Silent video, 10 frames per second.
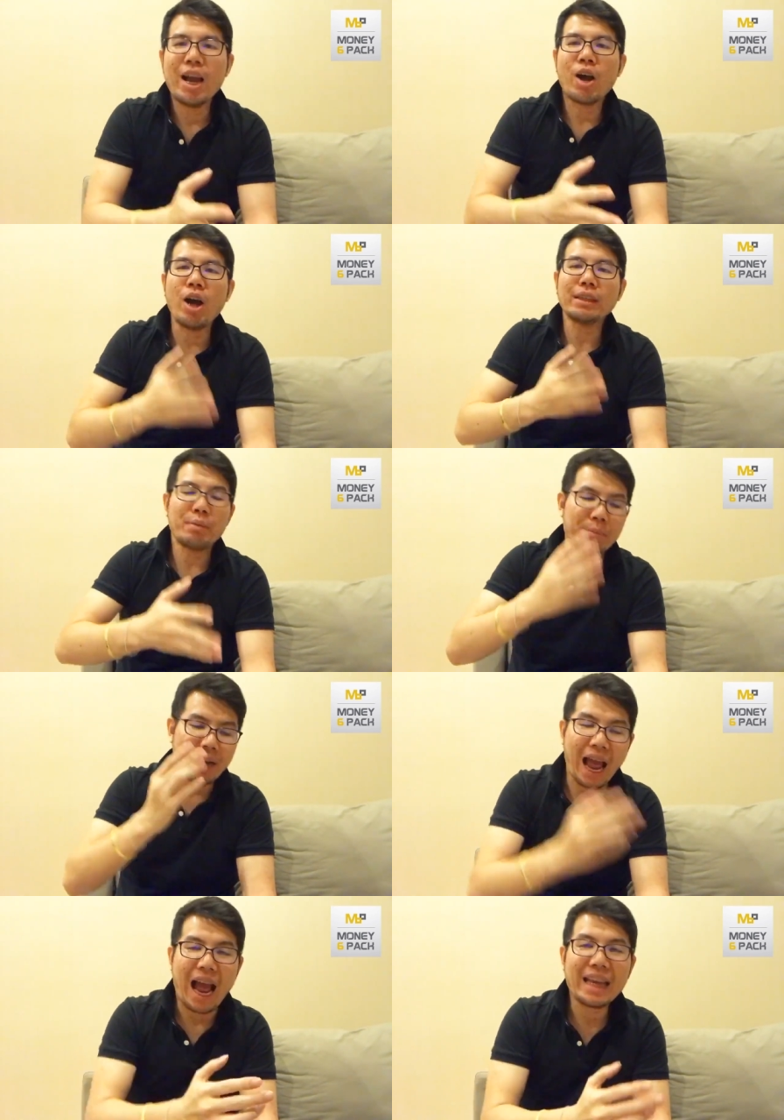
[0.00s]
ก็จะมีปัญ
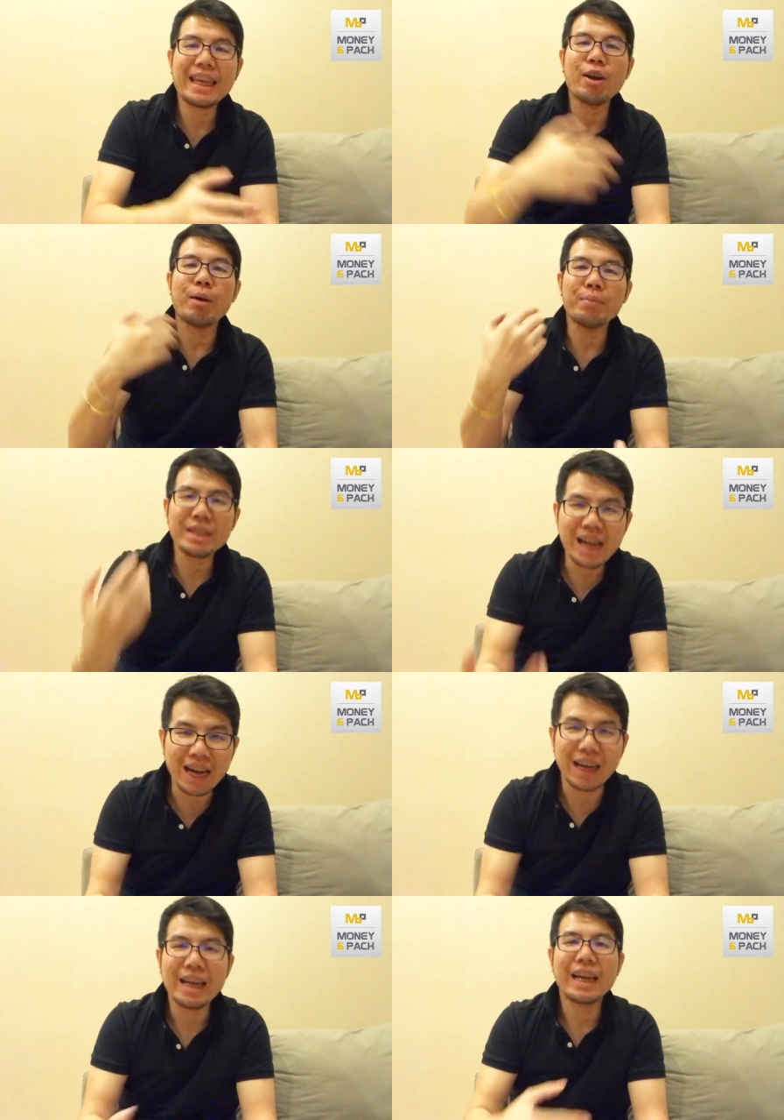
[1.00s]
หาเกี่ยวกับเรื่อง
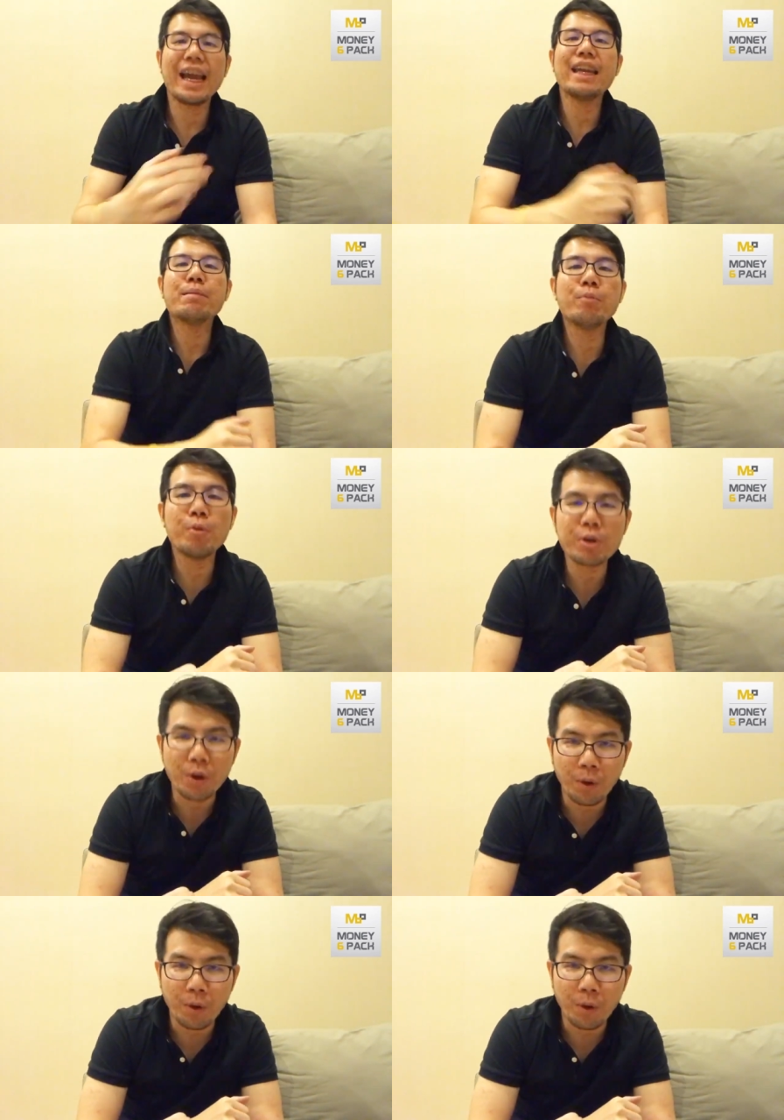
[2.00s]
เครดิตบูโร